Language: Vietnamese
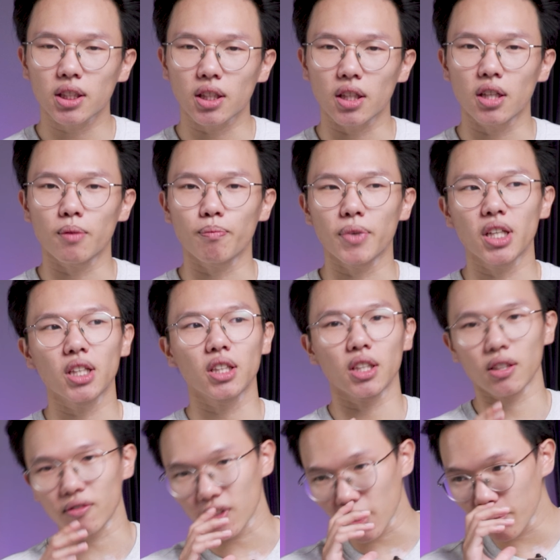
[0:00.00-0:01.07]
thời lượng pin
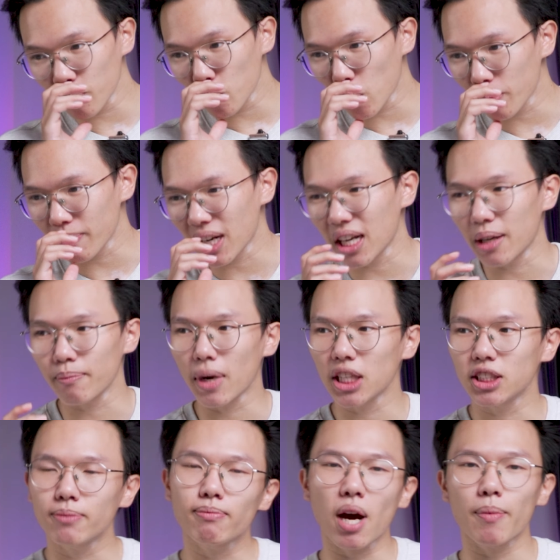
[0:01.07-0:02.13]
thì với một màn hình
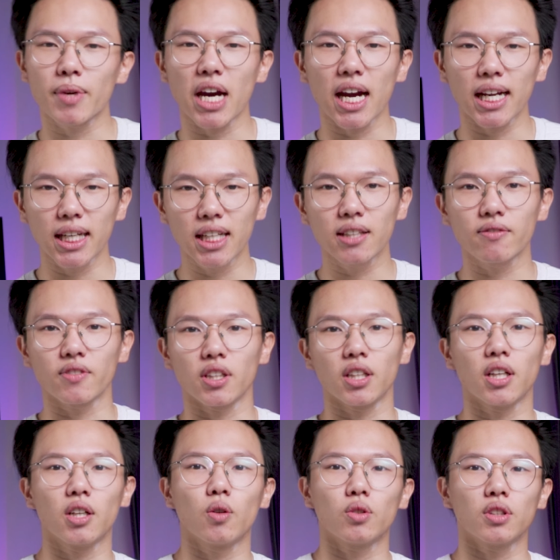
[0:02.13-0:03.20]
332 nit với
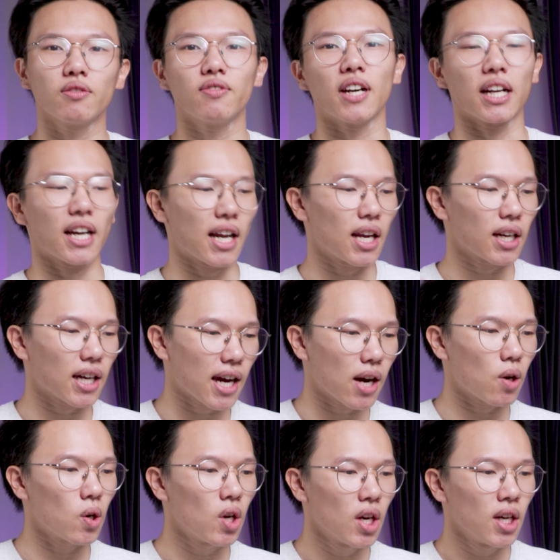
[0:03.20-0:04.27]
ờ, độ tương phản khá là
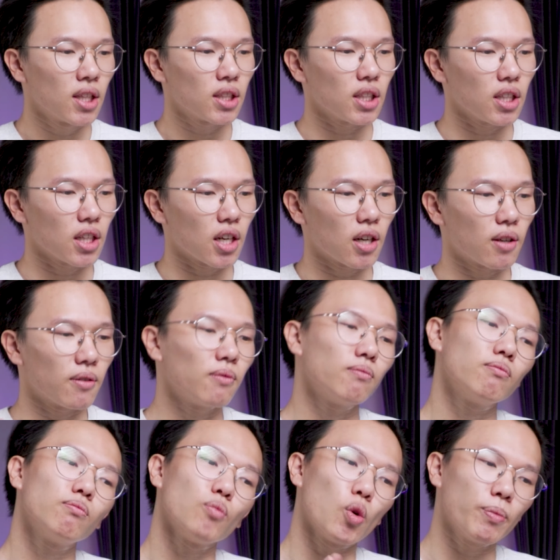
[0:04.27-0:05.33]
cao thì
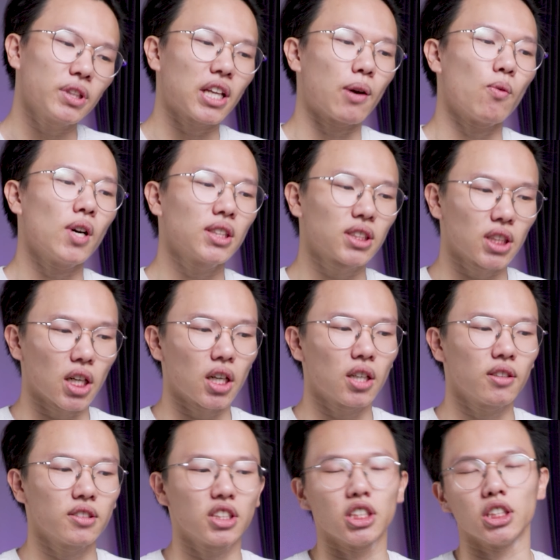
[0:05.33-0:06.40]
48 ờ, giờ
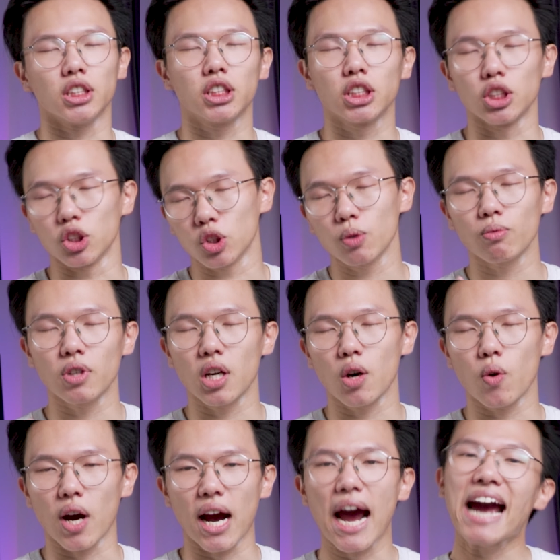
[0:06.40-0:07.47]
chỉ sử dụng được
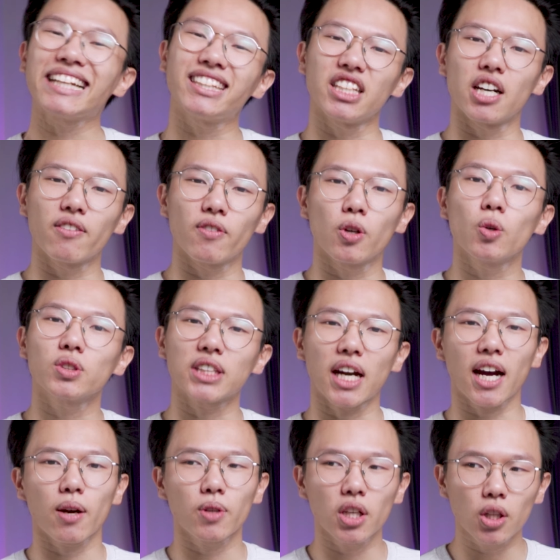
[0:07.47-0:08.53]
khoảng 2 tiếng với độ
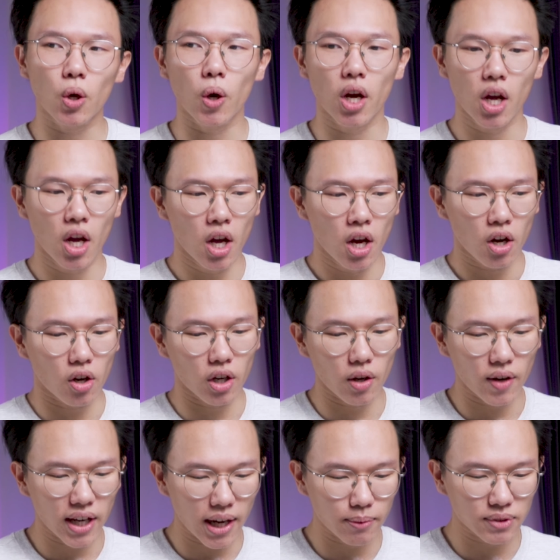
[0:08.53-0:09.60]
sáng cao nhất thôi còn
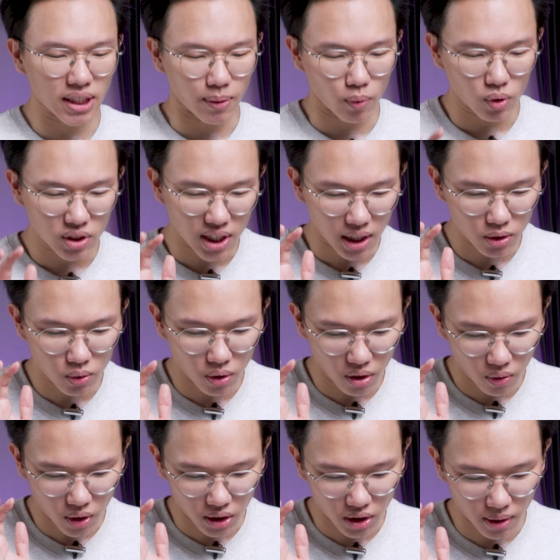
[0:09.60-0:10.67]
nếu anh em giảm độ sáng
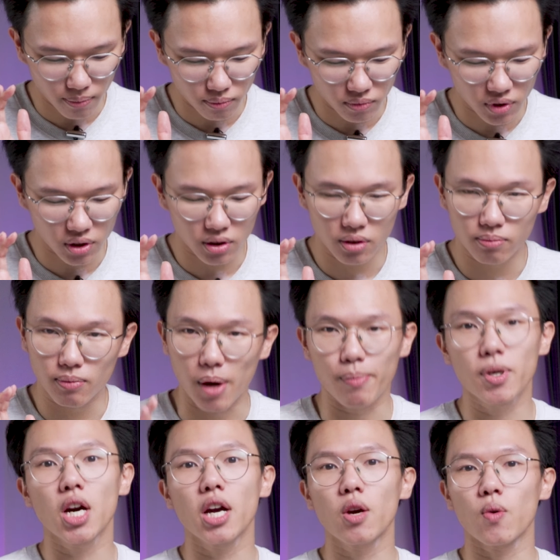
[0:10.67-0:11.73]
xuống khoảng tầm
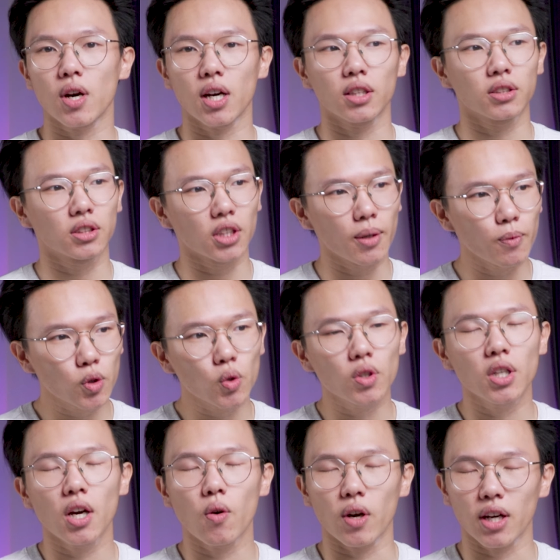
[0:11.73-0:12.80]
70 hoặc là dưới một chút
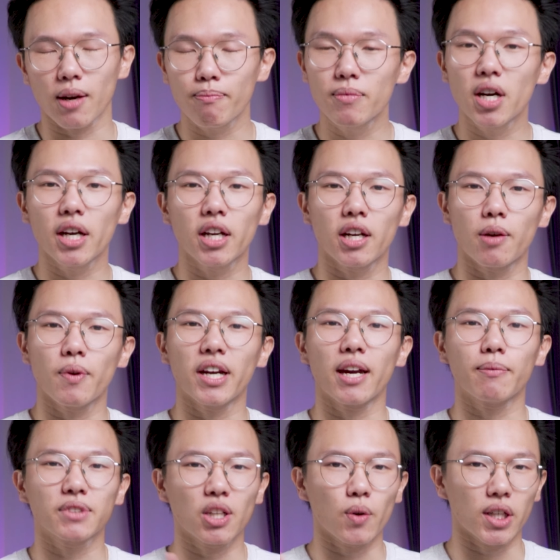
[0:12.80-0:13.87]
nữa khoảng 50 nếu anh
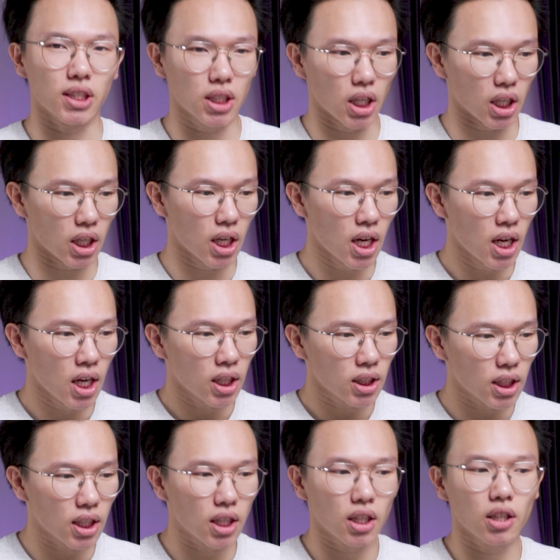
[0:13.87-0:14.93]
em ra ngoài trời
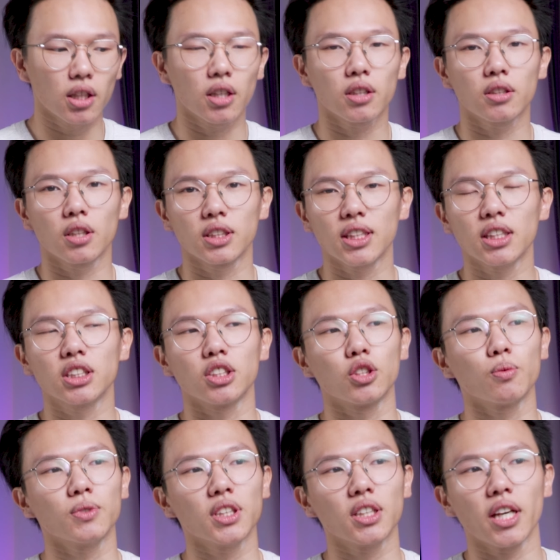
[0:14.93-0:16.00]
thì thời gian sử
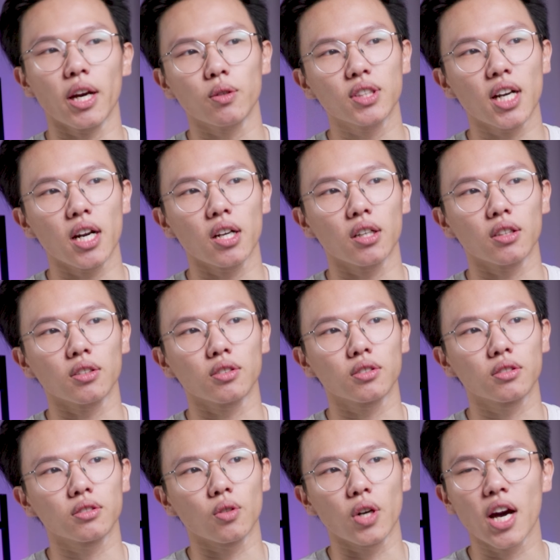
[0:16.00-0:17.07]
dụng sẽ kéo dài được
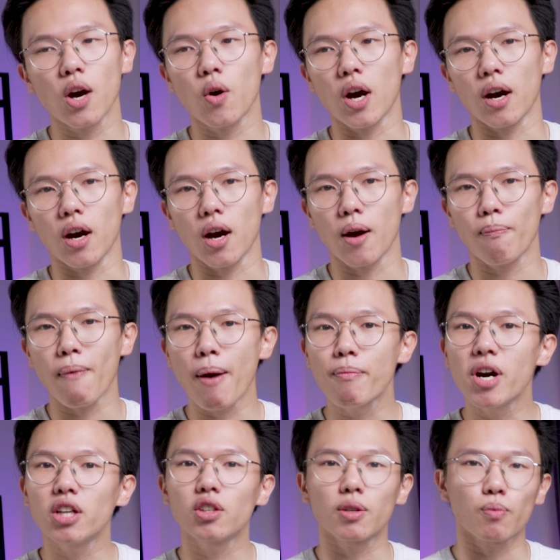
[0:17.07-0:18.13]
tối đa khoảng
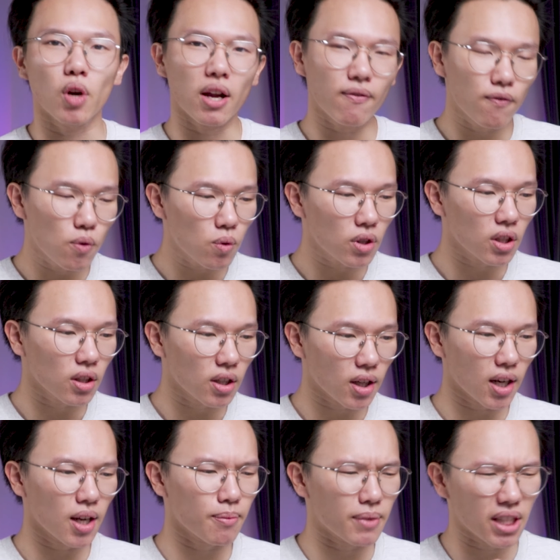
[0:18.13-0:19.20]
30 đến 45 phút
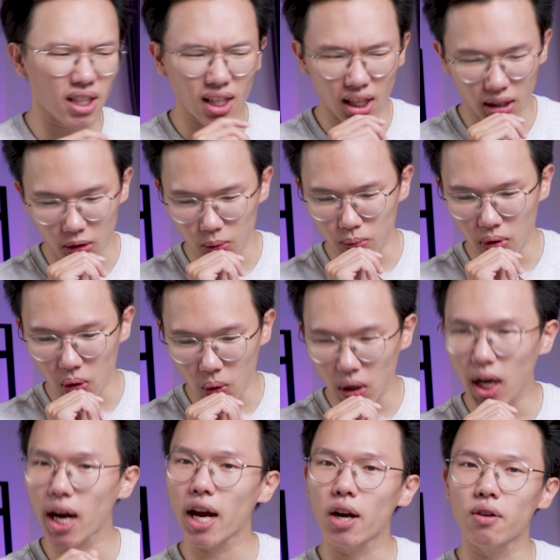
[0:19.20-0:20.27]
cái này mình nghĩ là cũng
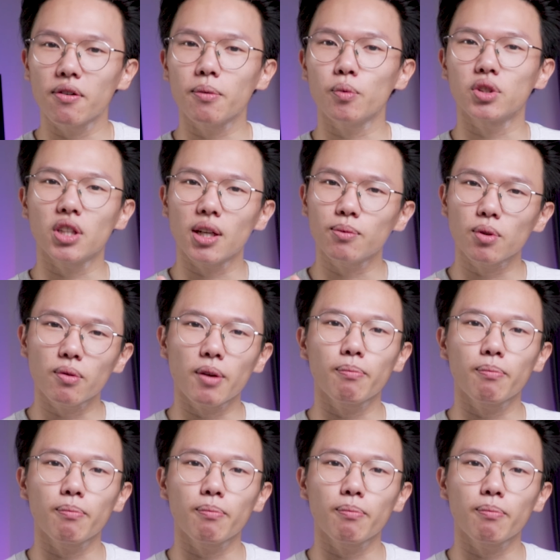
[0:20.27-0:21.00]
ok đối với một chiếc laptop